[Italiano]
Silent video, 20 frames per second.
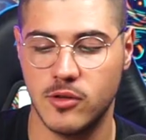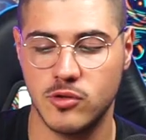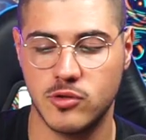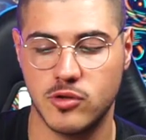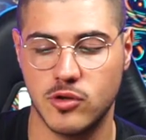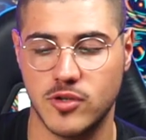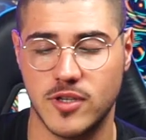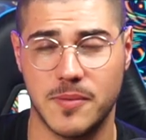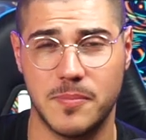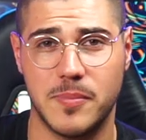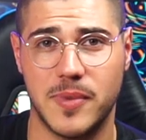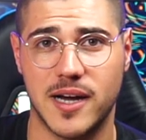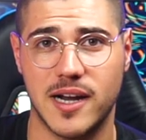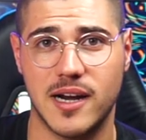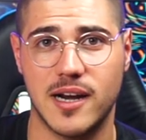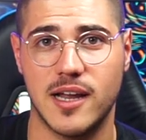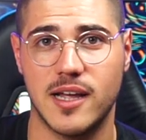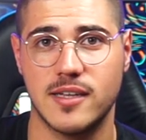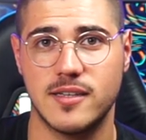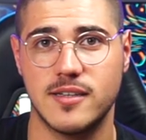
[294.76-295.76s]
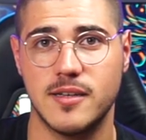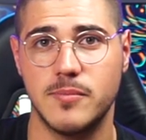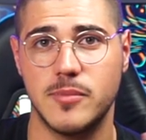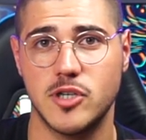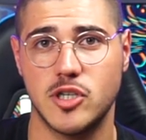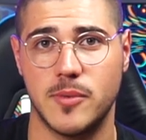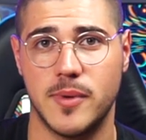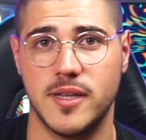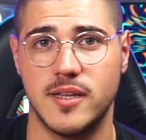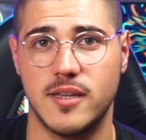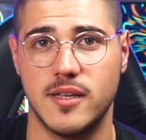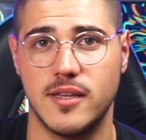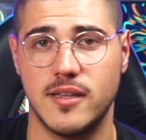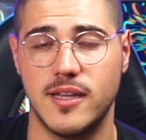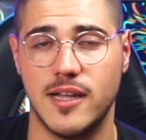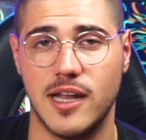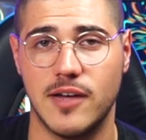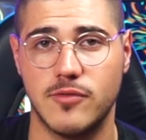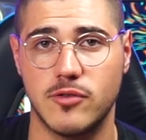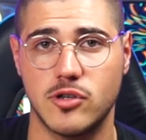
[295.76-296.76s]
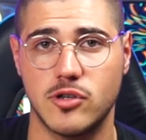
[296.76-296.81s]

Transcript: non so se parla semplicemente della